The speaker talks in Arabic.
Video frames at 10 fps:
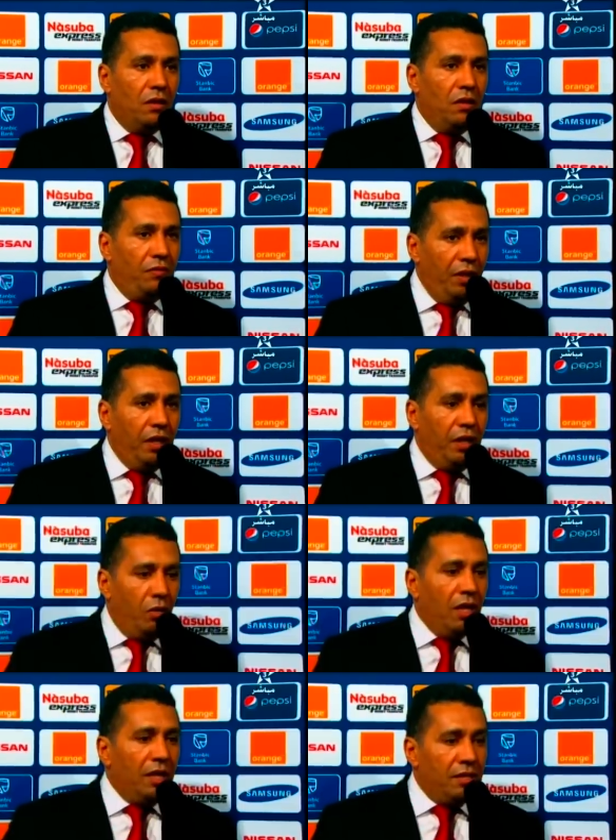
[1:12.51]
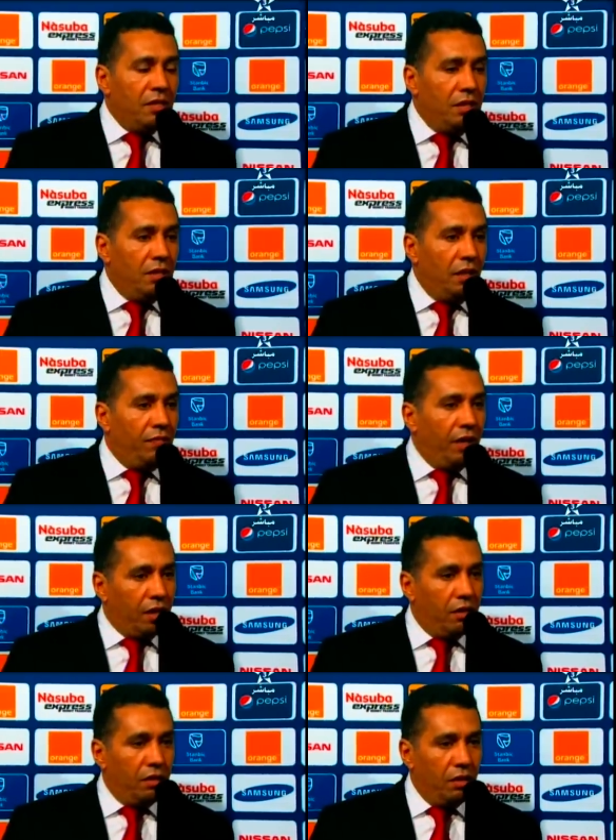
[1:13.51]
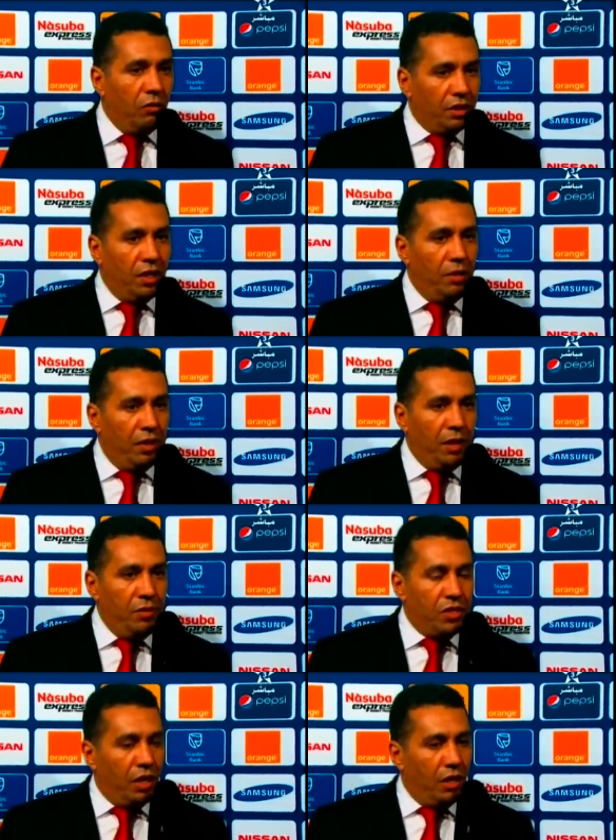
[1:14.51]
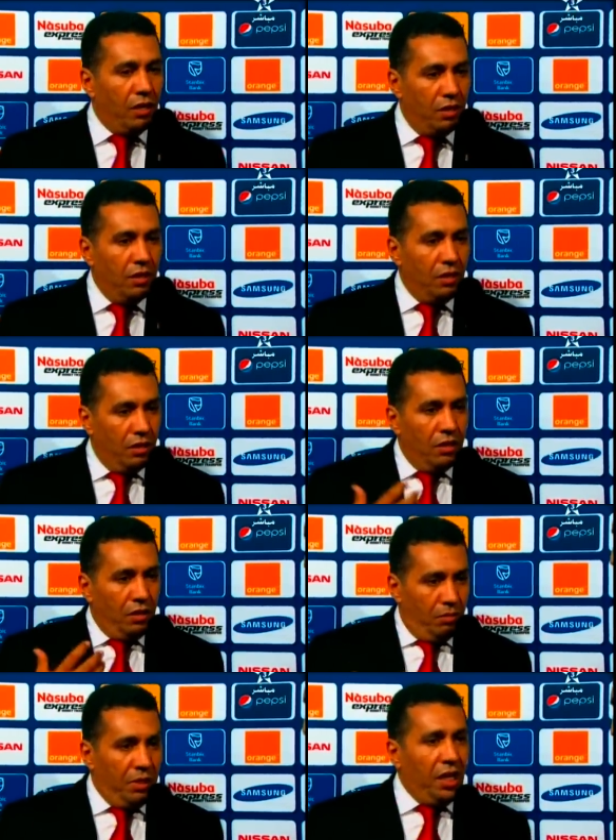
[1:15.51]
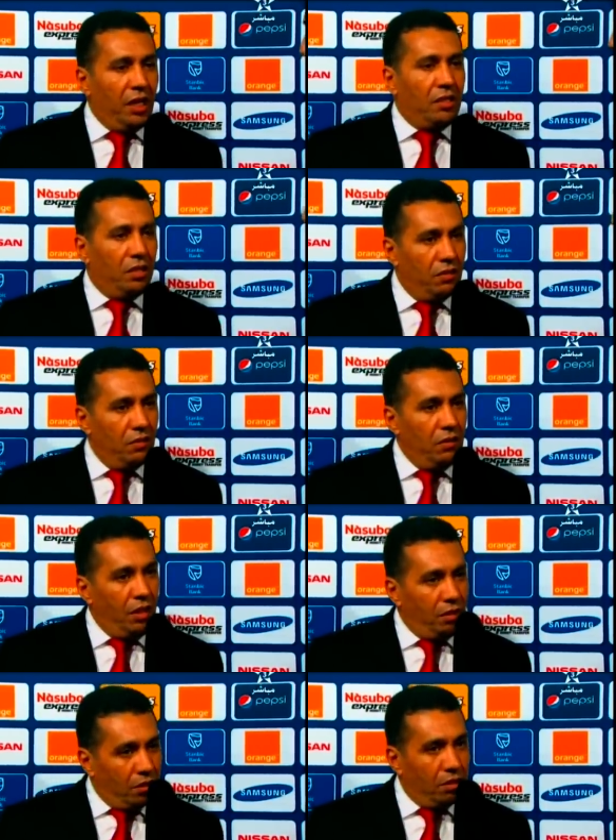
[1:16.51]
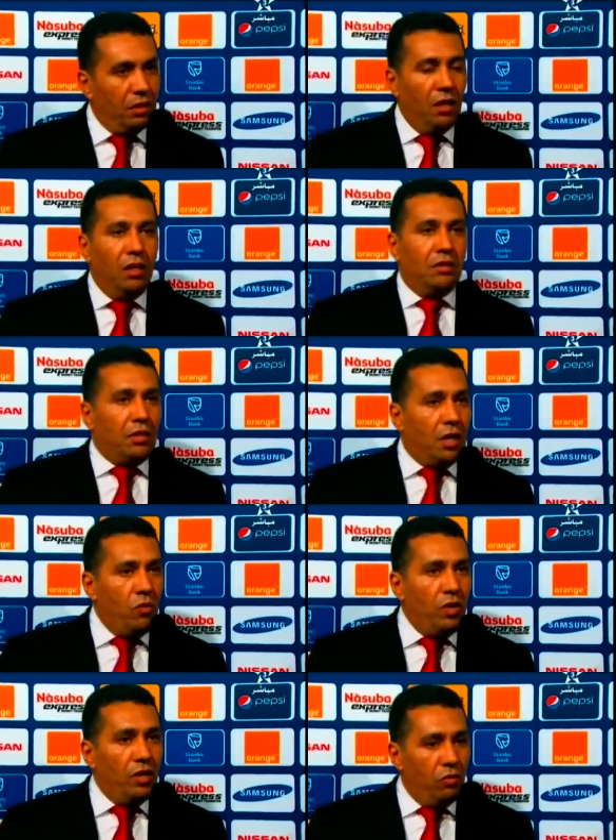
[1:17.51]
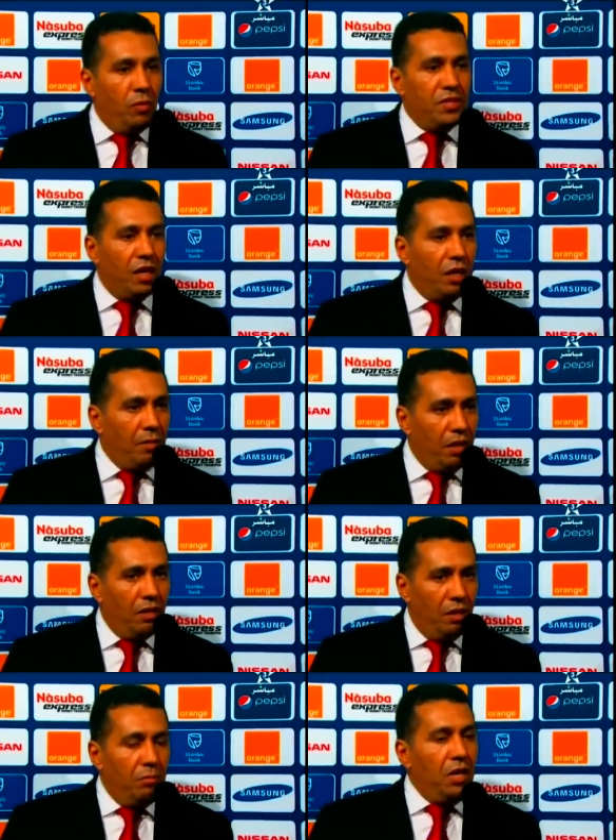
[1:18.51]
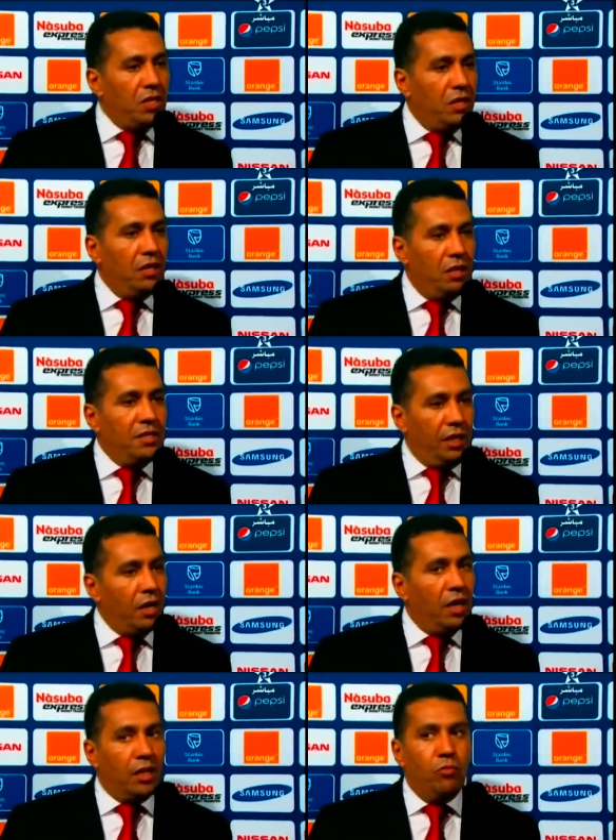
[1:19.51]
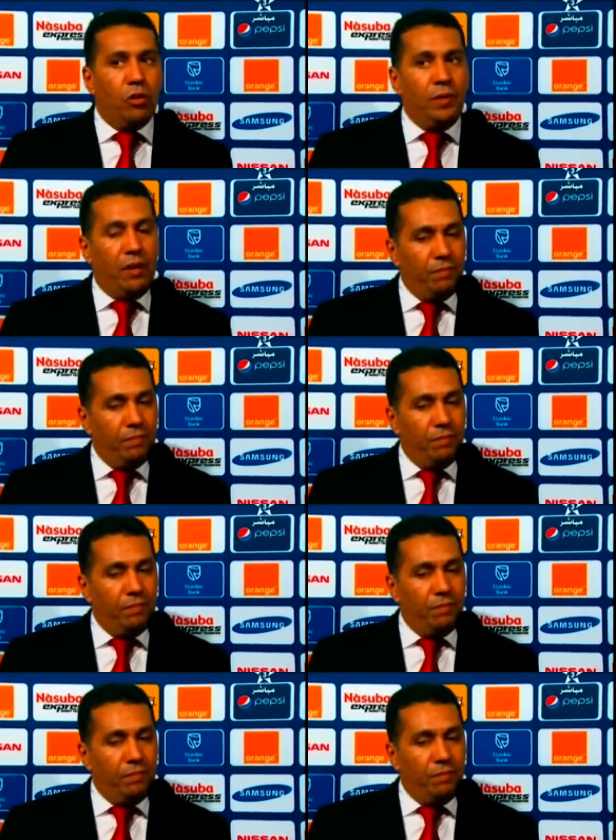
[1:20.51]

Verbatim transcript: فعلا النواه الاساسيه ديال الفريق الوطني المغربي ان شاء الله بدات يعني تت تتكون وبصلابه من اجل الاستحقاقات المقبله.